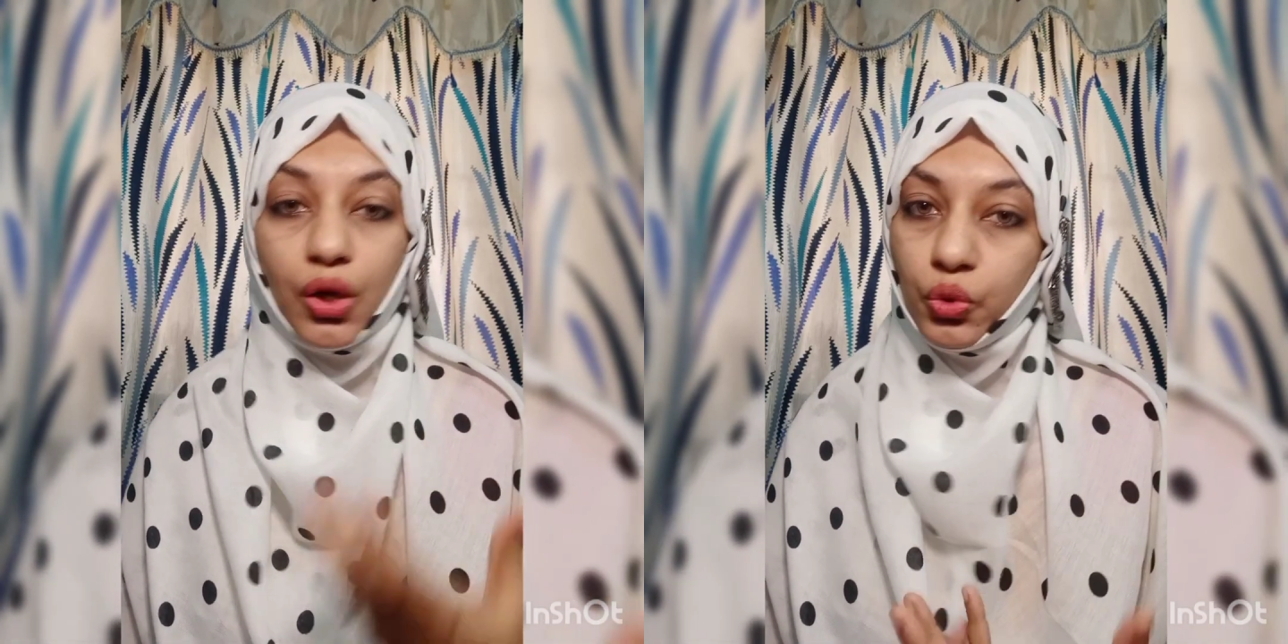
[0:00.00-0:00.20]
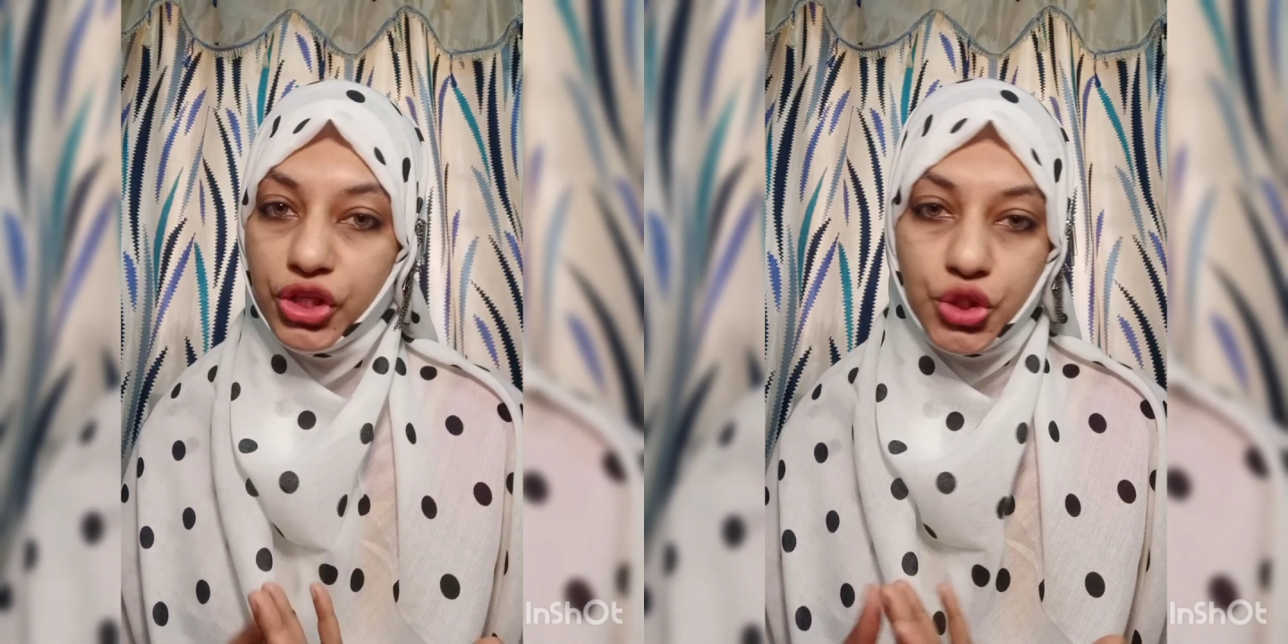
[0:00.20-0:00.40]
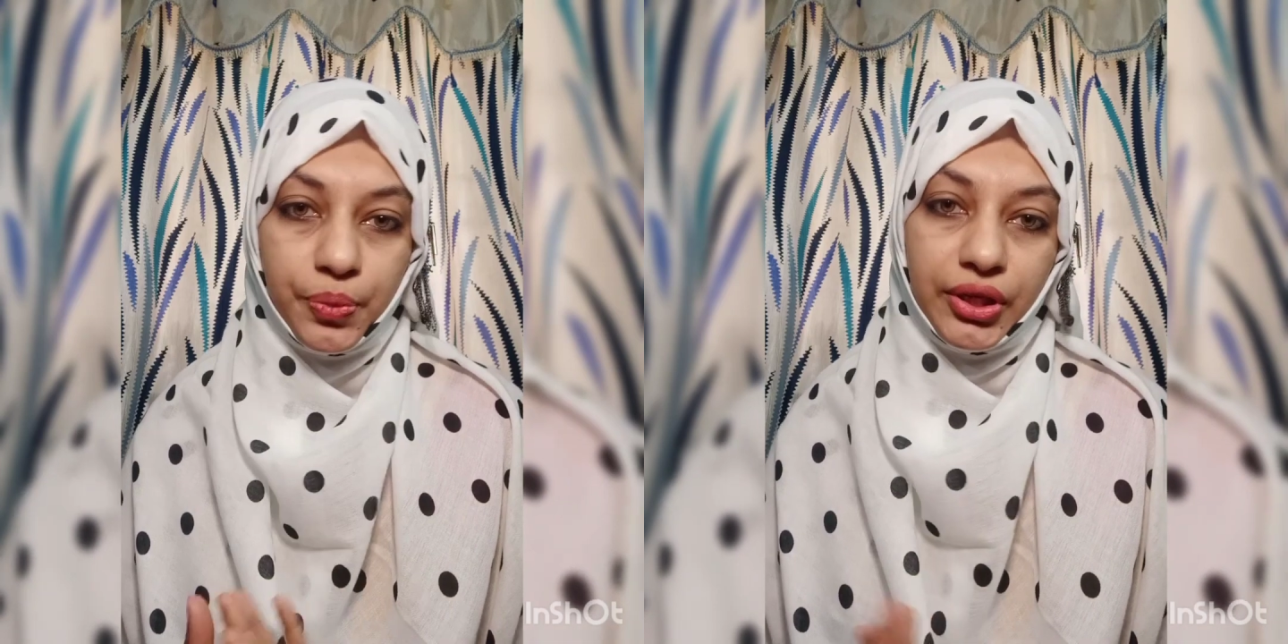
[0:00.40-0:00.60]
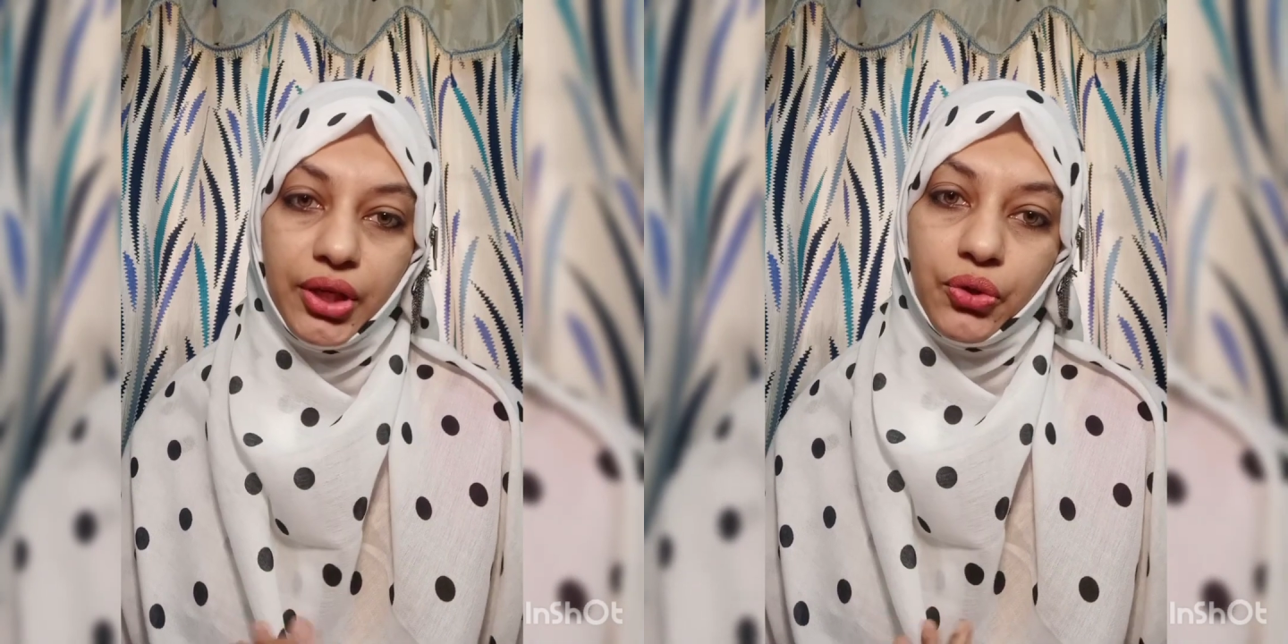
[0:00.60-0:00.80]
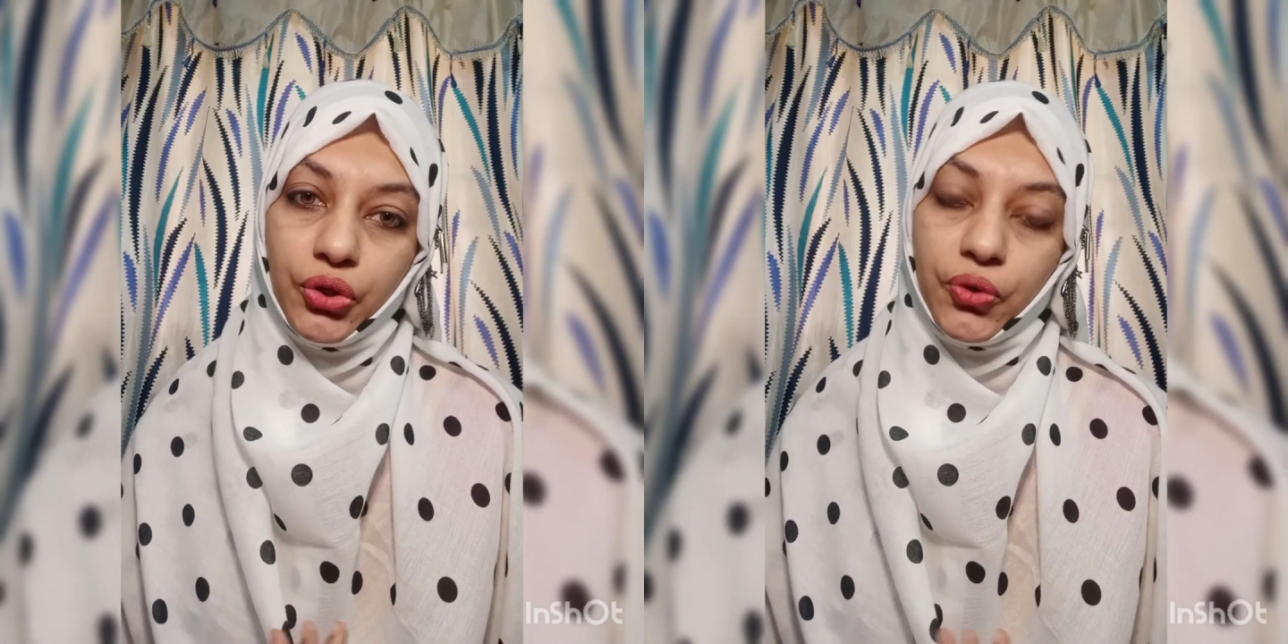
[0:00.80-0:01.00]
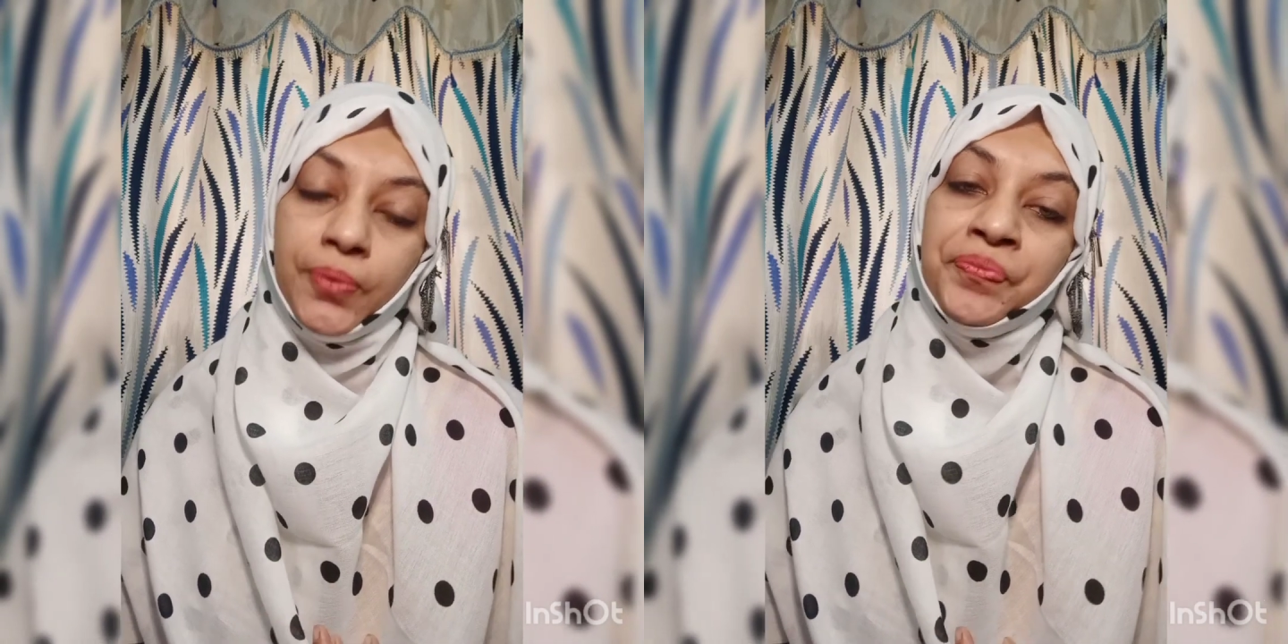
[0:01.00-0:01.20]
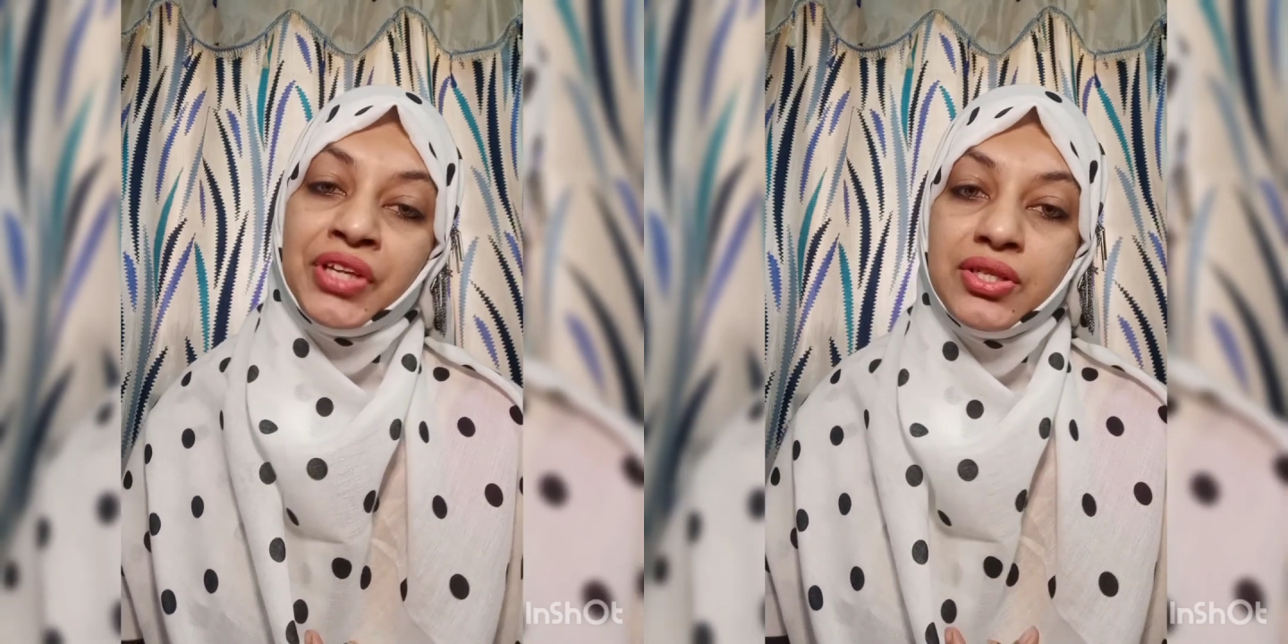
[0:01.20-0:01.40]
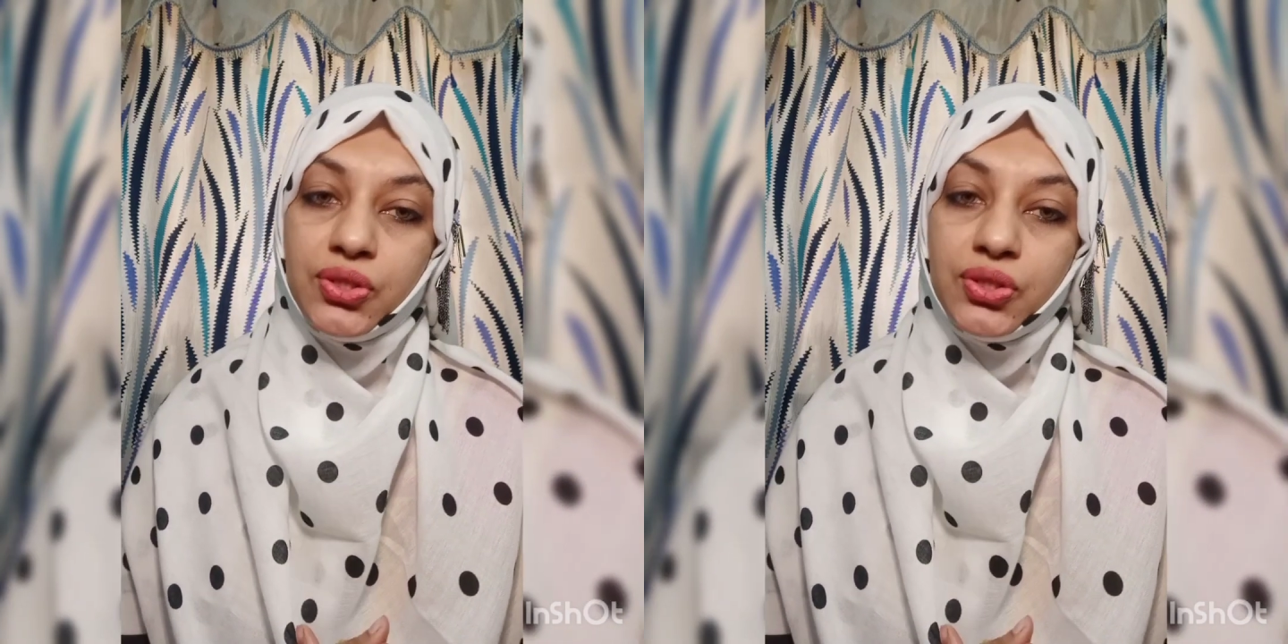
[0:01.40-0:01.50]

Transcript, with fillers: நவரிஷ் பண்ணி கொடுக்கும்